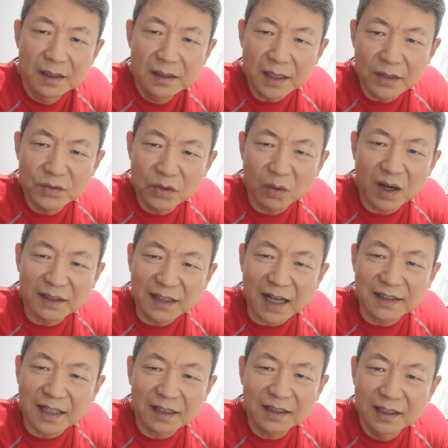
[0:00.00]
这句话
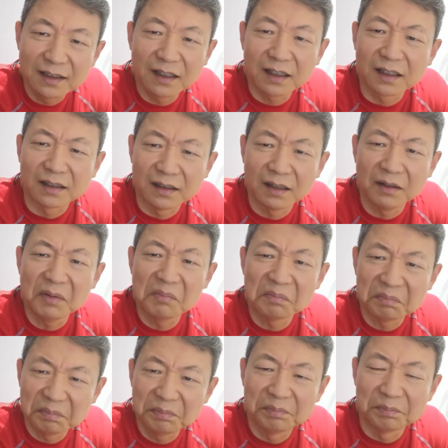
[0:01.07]
大家听了，可能
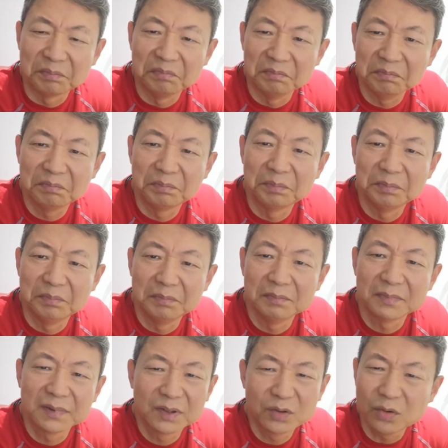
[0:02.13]

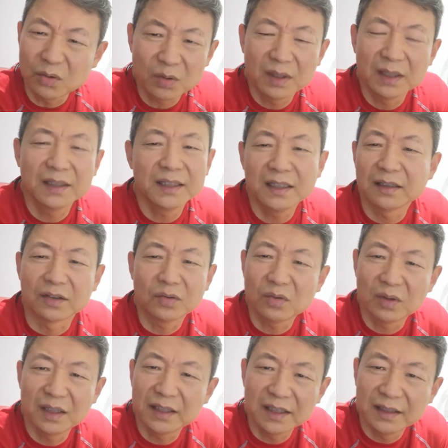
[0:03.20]
中国人真是中
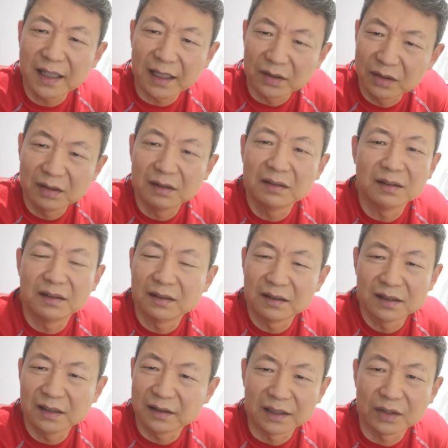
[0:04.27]
国人，近代
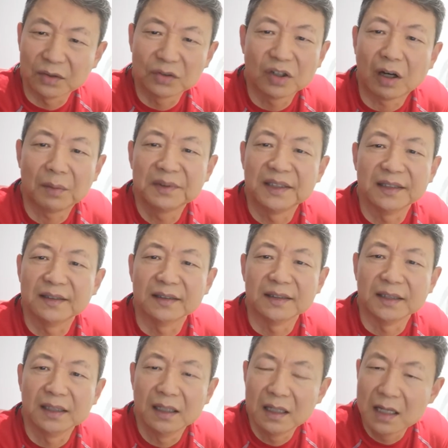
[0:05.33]
自己都瞧不起自
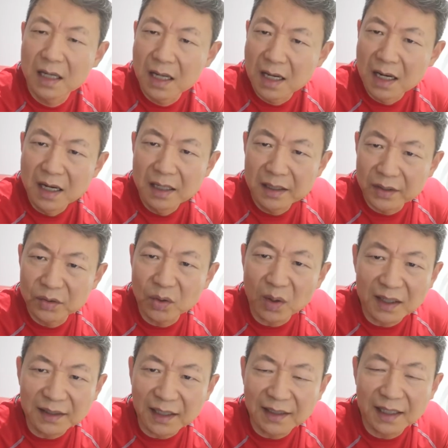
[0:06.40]
己。这句
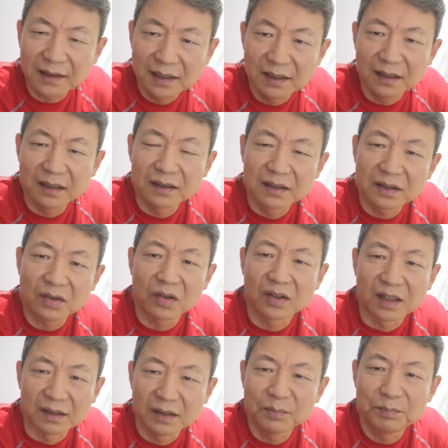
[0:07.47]
话大家听了之后，
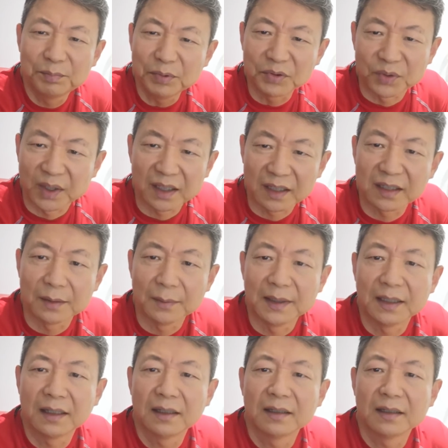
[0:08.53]
可能不觉得什么。